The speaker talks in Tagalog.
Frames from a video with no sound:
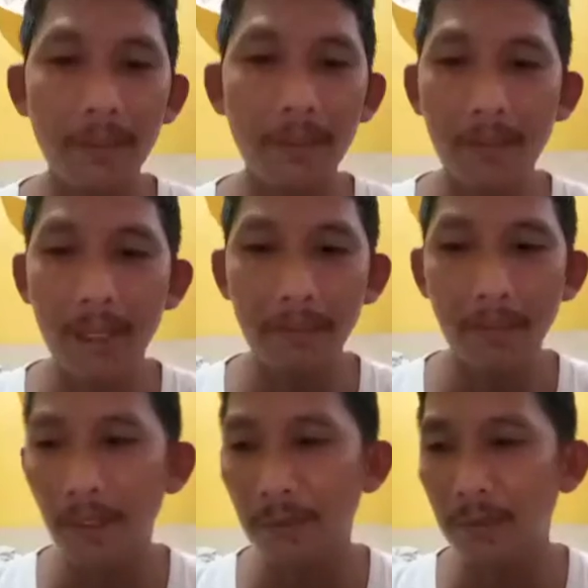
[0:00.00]
usapan
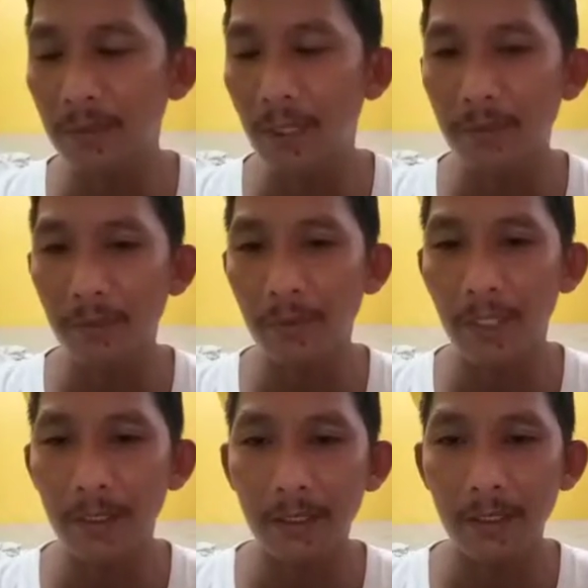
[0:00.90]
para puntahan po
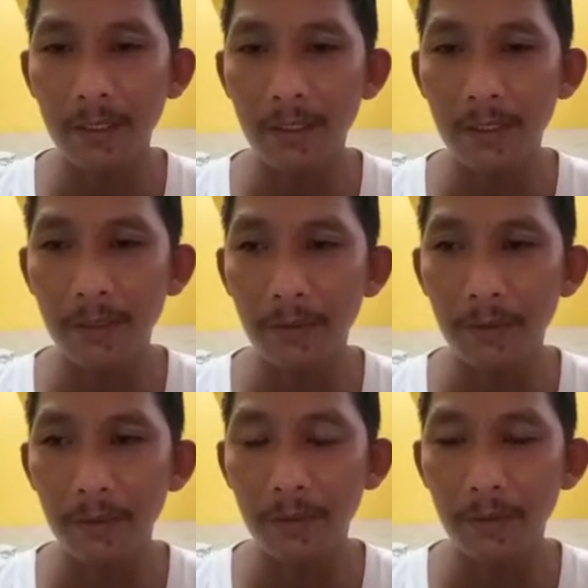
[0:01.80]
natin
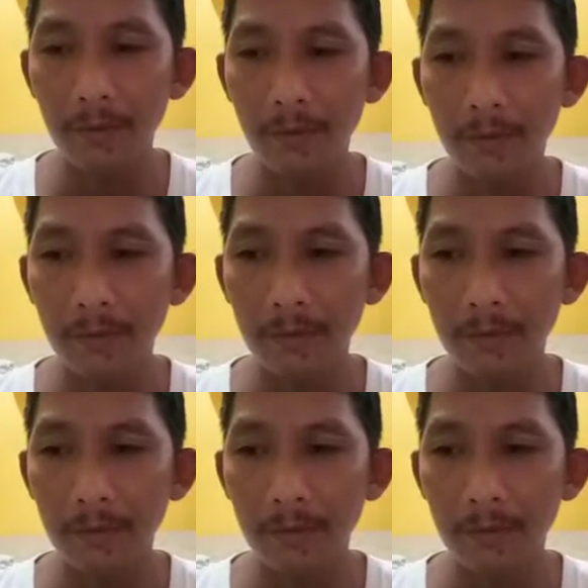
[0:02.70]
yung